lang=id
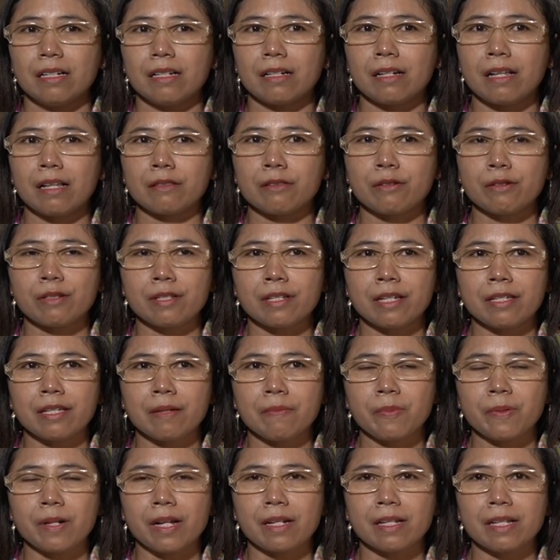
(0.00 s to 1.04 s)
Lah terus saya
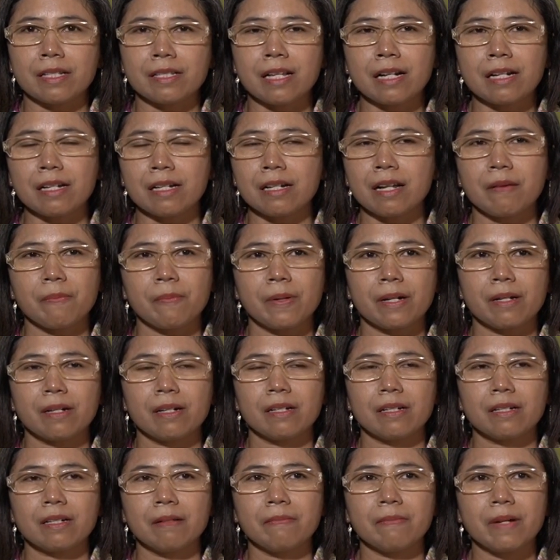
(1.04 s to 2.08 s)
beralasan kenapa
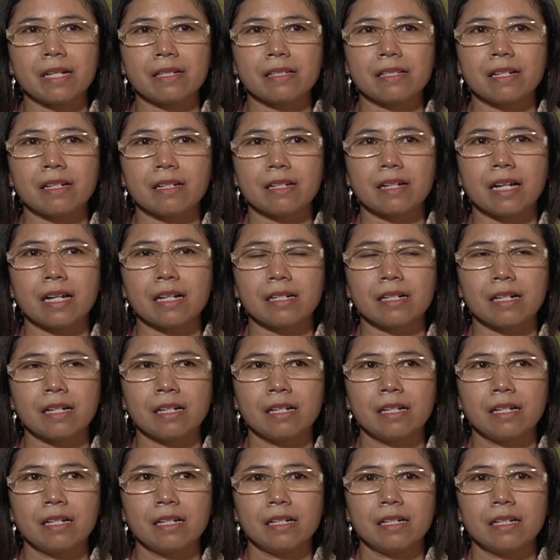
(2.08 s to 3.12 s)
kemasan
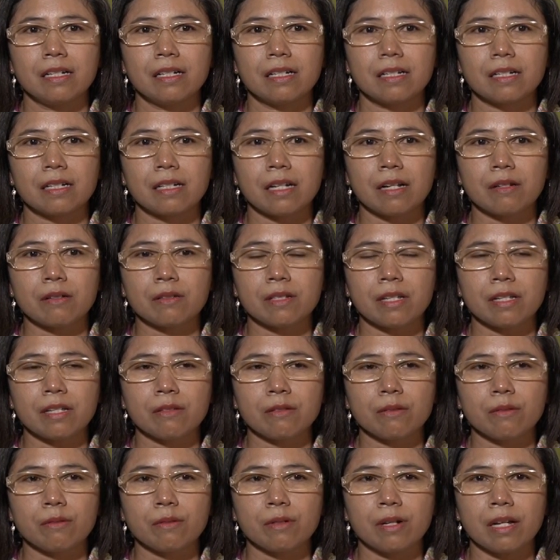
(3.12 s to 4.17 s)
karena kalau saya
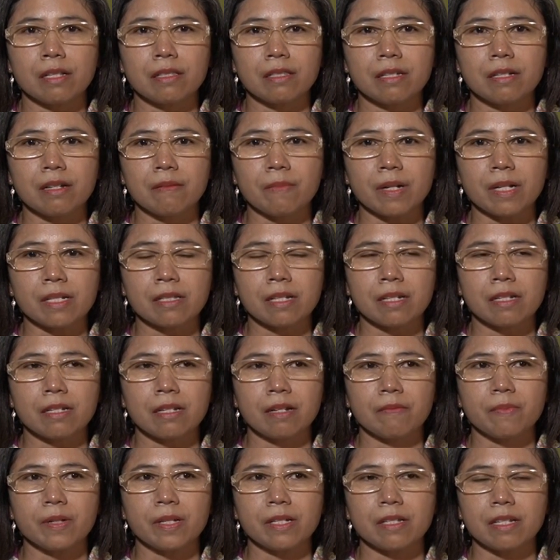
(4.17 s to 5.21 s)
suruh ganti kemasan
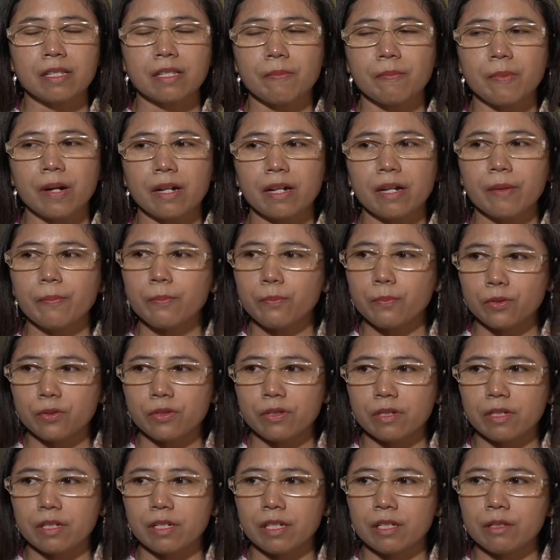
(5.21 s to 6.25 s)
yang biasanya pakai
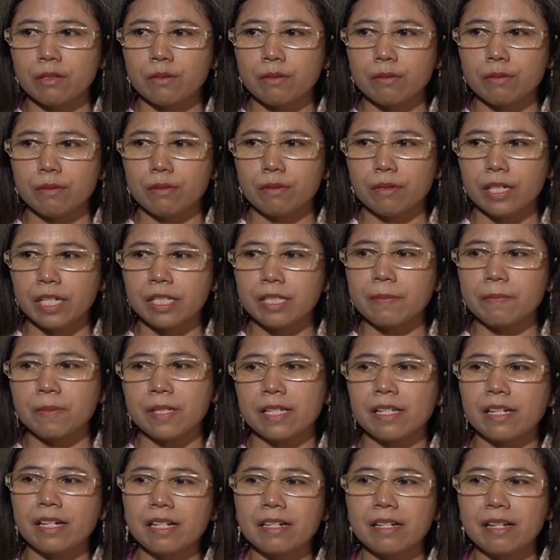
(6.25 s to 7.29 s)
pouch itu intip
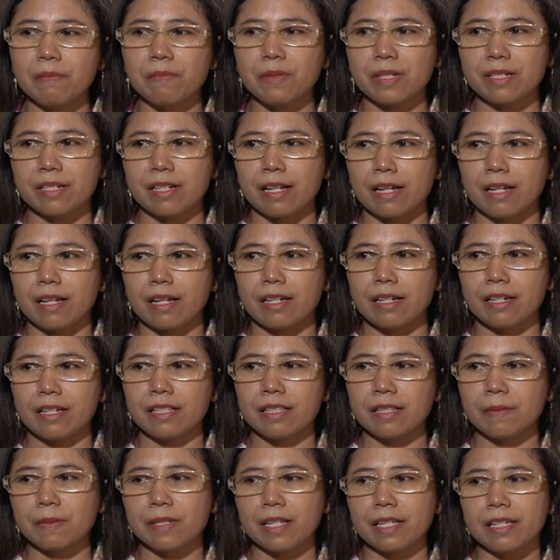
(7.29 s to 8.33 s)
saya kan nggak bisa
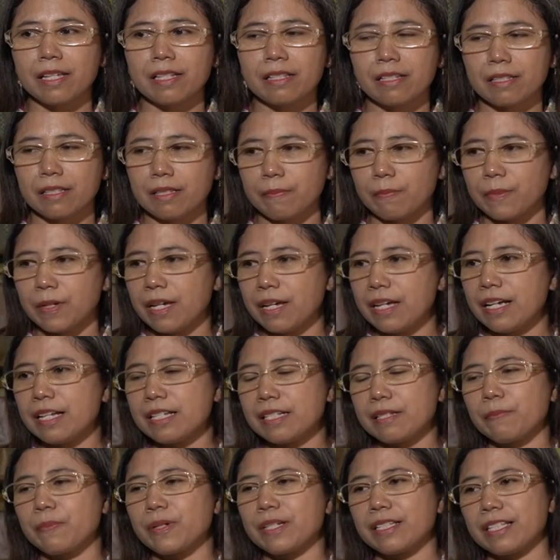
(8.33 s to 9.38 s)
intip saya tetap
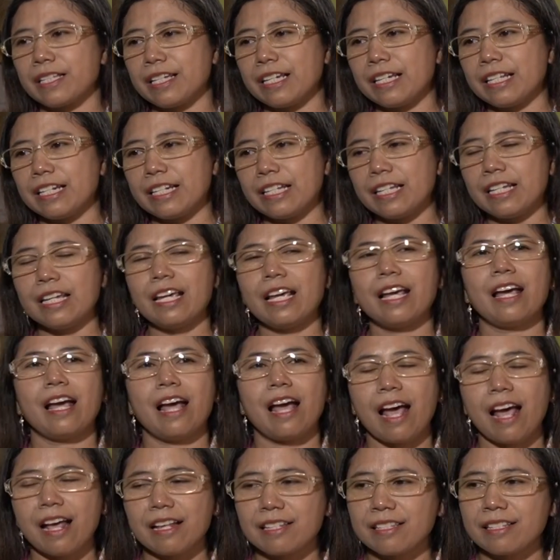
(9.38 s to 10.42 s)
seperti ini
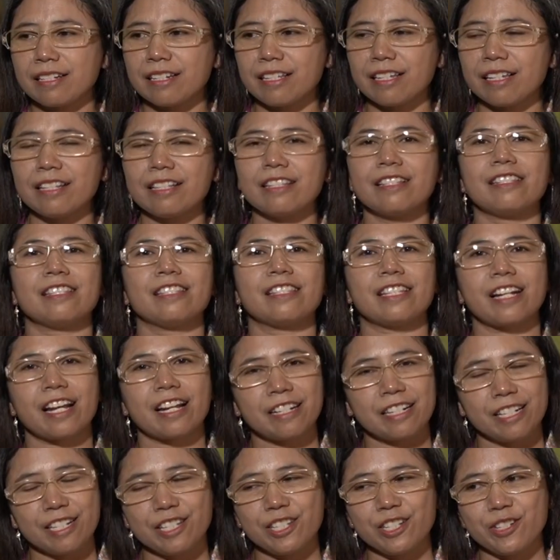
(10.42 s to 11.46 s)
asli
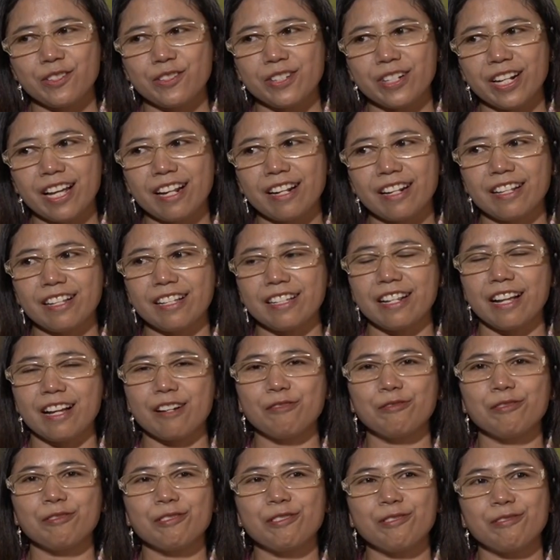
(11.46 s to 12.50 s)
tradisional
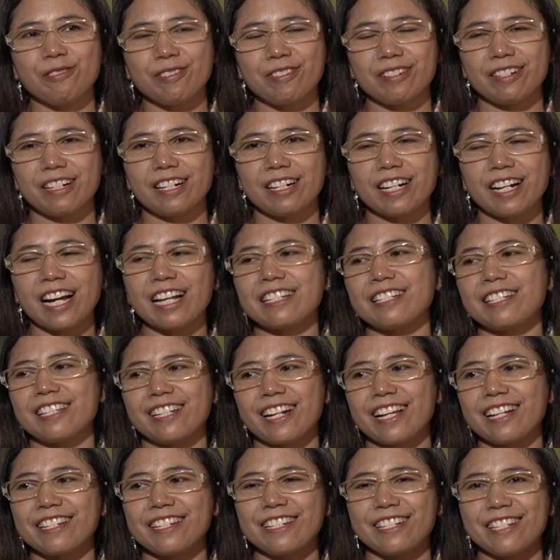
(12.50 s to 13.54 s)
ya untuk khas
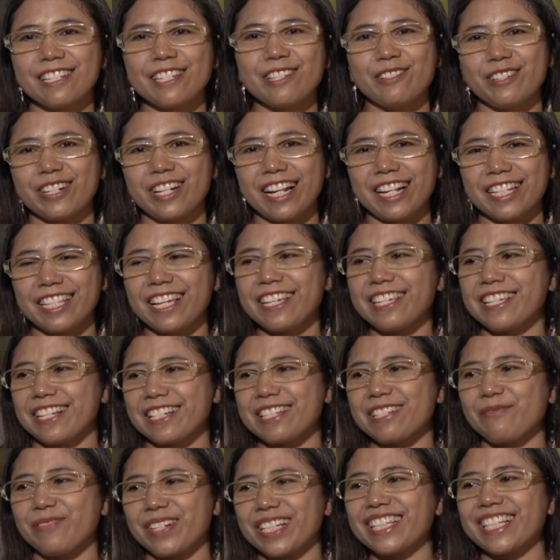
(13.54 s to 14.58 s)
tradisionalnya ya
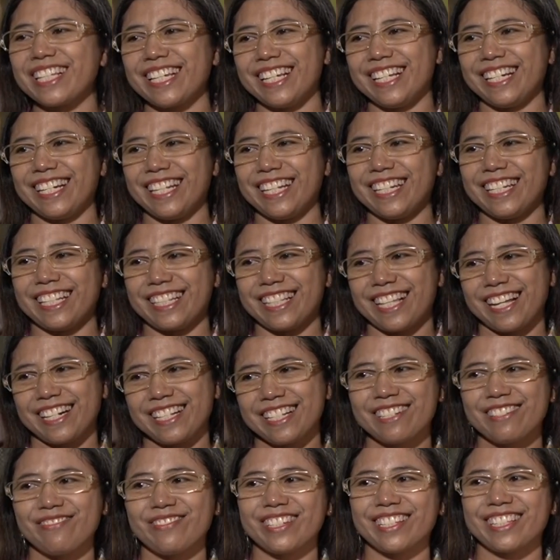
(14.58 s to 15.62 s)
seperti ini, di
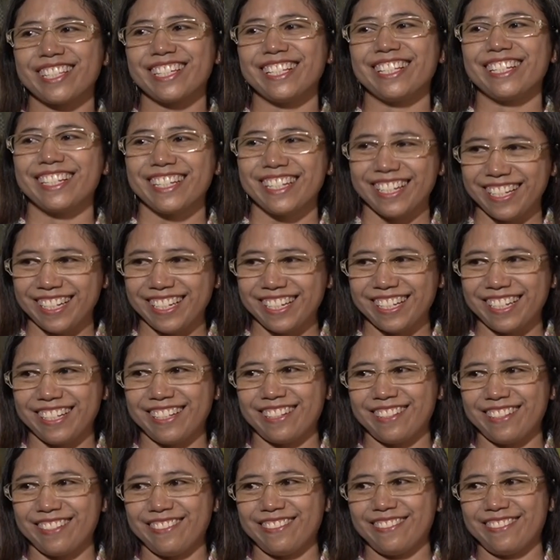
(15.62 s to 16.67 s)
tali seperti ini
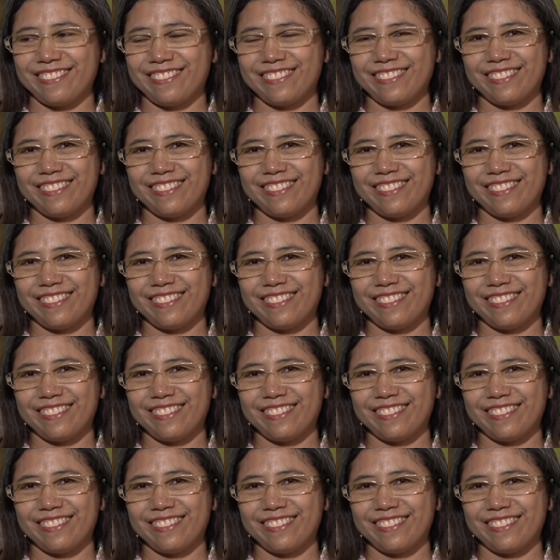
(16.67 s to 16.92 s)
itu